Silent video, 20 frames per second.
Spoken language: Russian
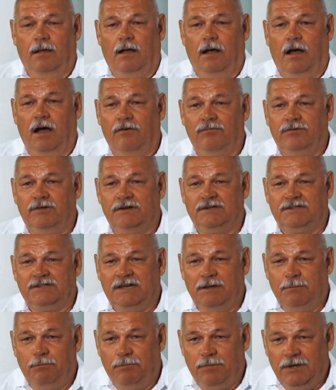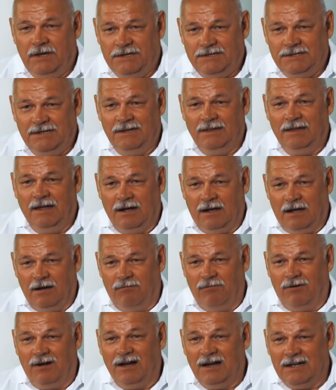авторской песни на
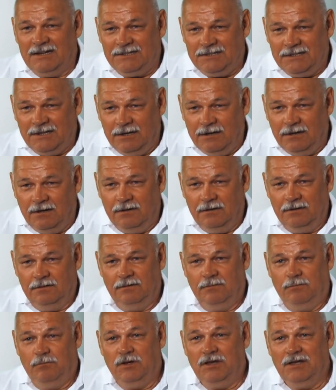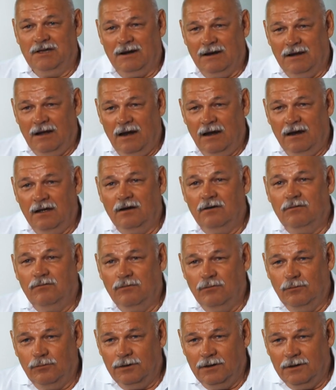кавказских минеральных
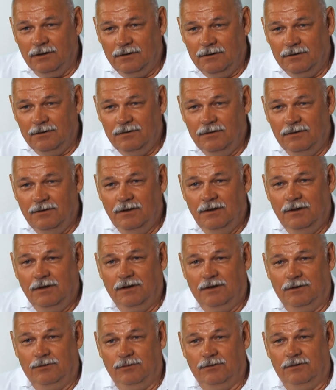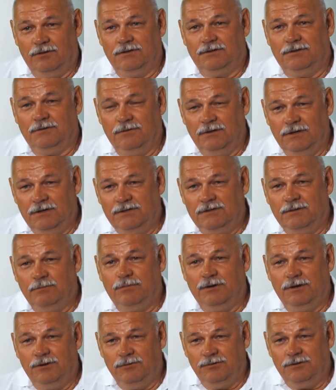водах, который называется
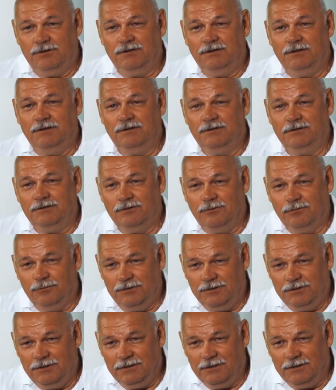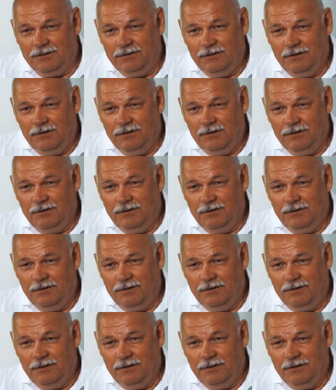«Поющий источник».